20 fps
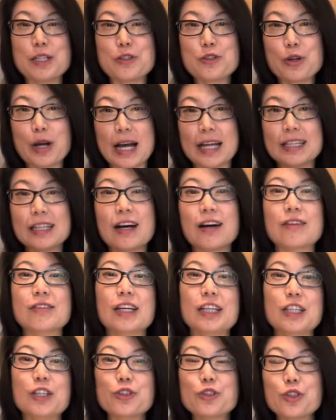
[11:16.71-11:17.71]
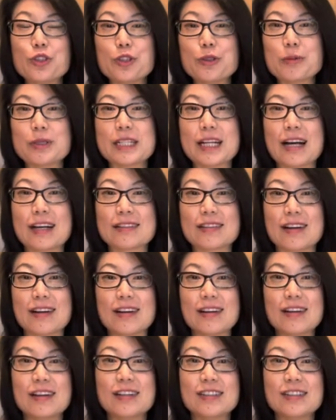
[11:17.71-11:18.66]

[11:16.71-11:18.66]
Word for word: 传到呢 YouTube 上呢？